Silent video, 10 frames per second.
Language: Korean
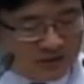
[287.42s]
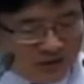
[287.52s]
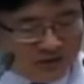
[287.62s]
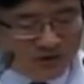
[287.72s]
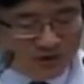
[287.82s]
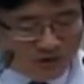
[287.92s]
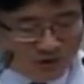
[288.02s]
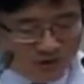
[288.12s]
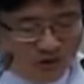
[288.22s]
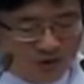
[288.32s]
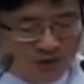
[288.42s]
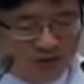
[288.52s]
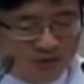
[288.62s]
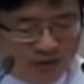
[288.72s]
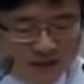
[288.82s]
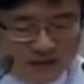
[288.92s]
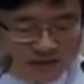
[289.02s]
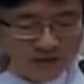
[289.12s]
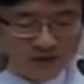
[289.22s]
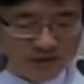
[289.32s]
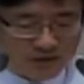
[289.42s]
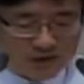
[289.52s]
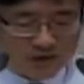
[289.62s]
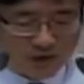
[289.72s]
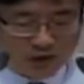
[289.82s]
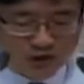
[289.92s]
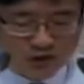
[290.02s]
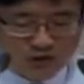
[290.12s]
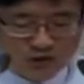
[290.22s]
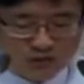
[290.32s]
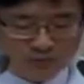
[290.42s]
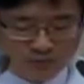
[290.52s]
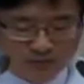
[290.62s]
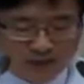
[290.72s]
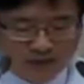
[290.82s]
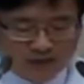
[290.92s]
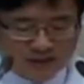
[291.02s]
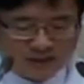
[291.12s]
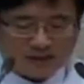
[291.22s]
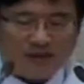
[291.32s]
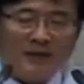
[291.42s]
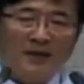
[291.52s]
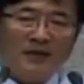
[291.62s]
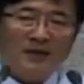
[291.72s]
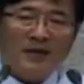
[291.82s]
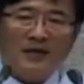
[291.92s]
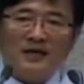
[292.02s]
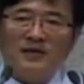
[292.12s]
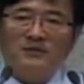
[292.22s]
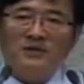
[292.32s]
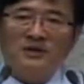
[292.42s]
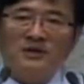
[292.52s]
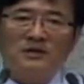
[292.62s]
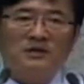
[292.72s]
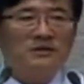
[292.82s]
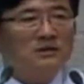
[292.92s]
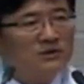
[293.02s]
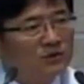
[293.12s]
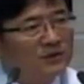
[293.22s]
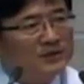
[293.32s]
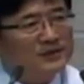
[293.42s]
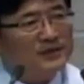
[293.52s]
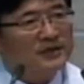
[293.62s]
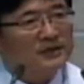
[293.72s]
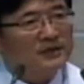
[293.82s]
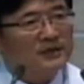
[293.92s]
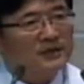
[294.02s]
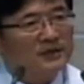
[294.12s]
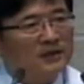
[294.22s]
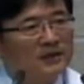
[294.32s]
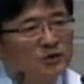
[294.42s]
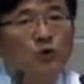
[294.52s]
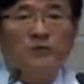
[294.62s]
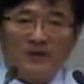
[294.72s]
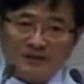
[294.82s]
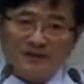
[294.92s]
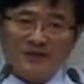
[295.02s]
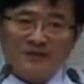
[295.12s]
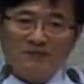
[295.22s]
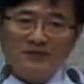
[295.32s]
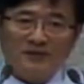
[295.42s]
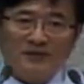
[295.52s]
환경적으로 많은 것들이 어지러워진 것뿐만 아니라 하나님께 등을 돌린 인생들이 쪽박 인생입니다.